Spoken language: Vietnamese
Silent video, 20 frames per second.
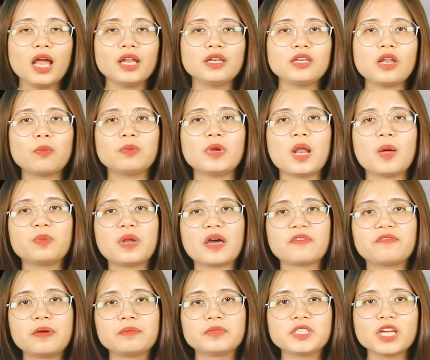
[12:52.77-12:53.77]
Độc lập
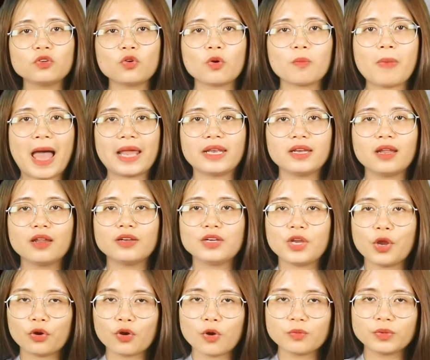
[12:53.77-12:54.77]
là phẩm chất của bạn,
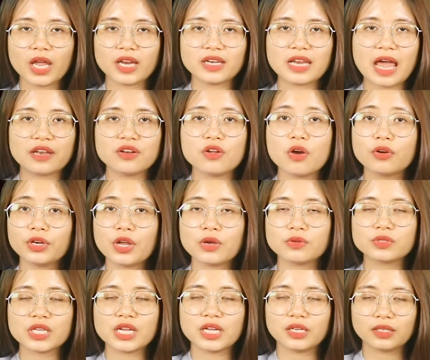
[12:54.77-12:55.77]
nếu không thể đạt được
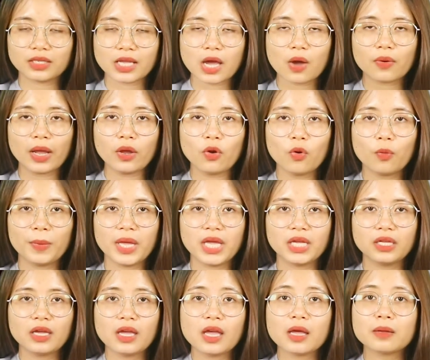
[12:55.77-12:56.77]
điều gì theo cách của
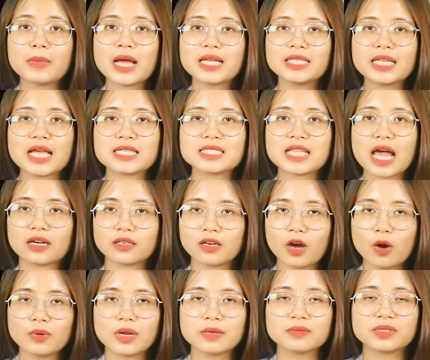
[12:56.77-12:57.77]
mình, bạn thà rằng
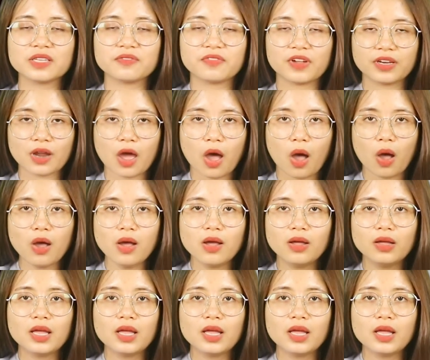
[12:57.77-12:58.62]
không làm gì với nó.